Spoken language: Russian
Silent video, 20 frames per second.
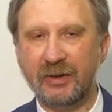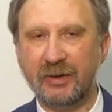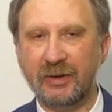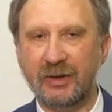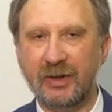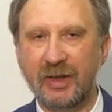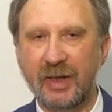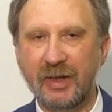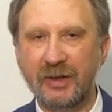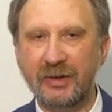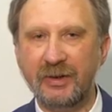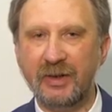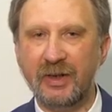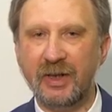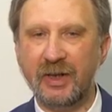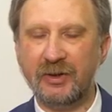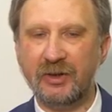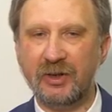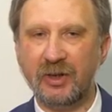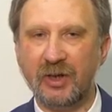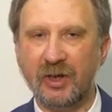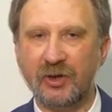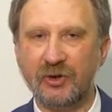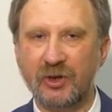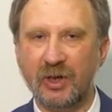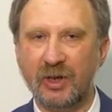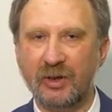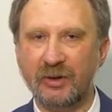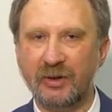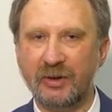данные о
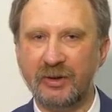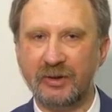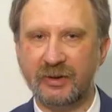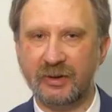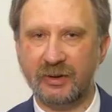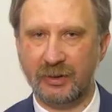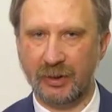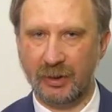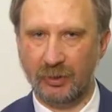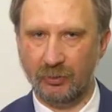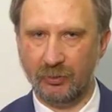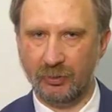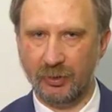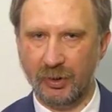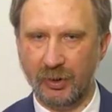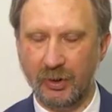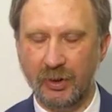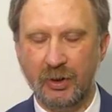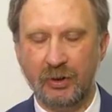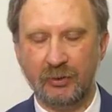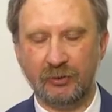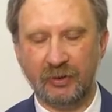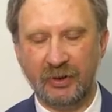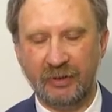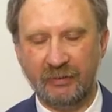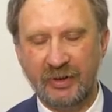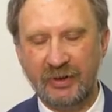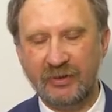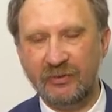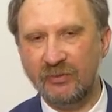тиражах из каталога. Но
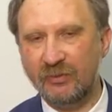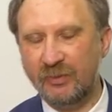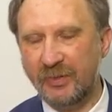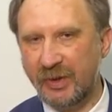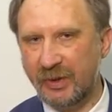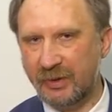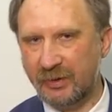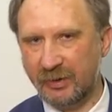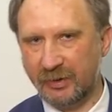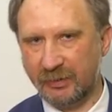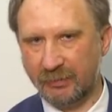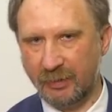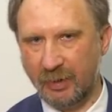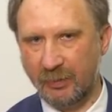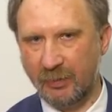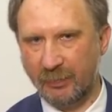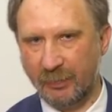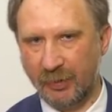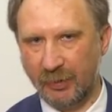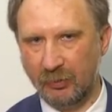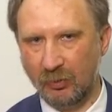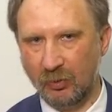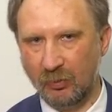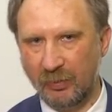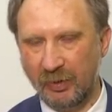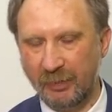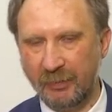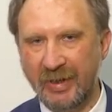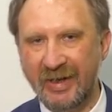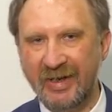давайте вместе с вами
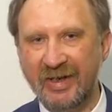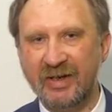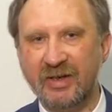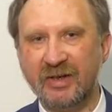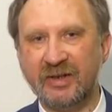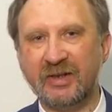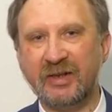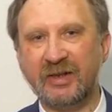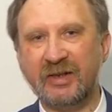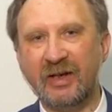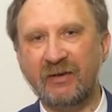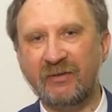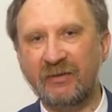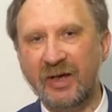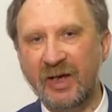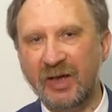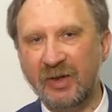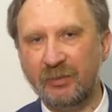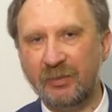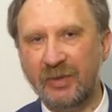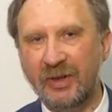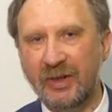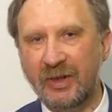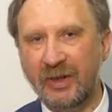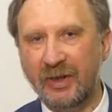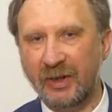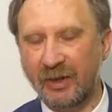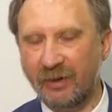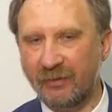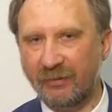подумаем. Задавал бы
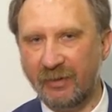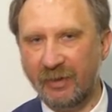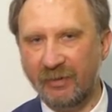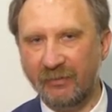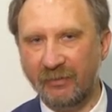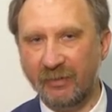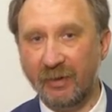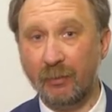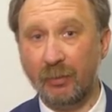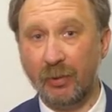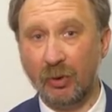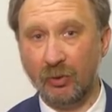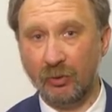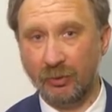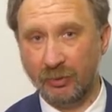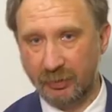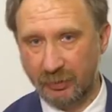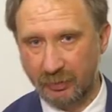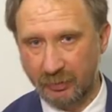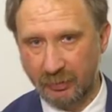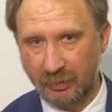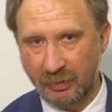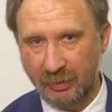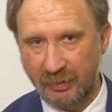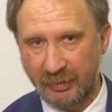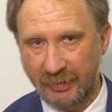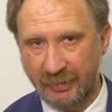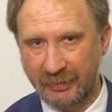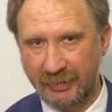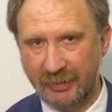ли я вам вопрос,
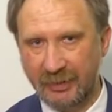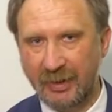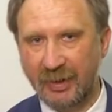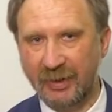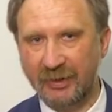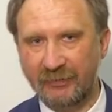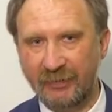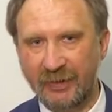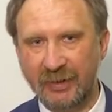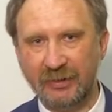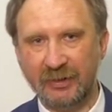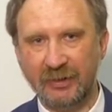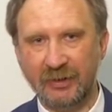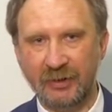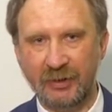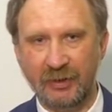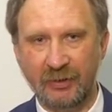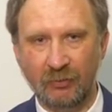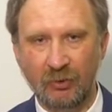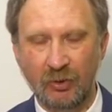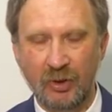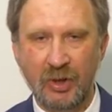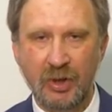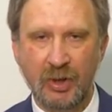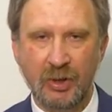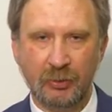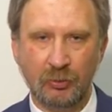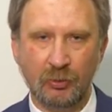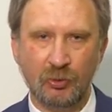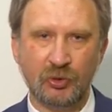если для ответа на него
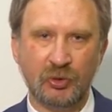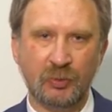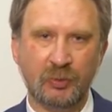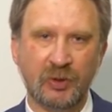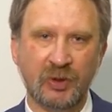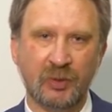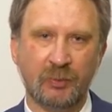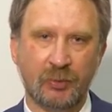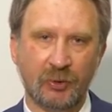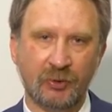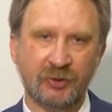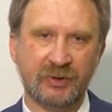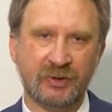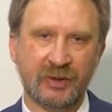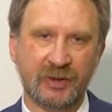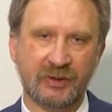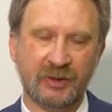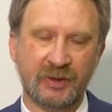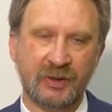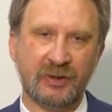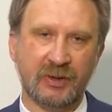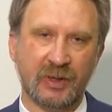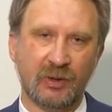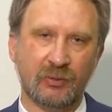нужно было просто открыть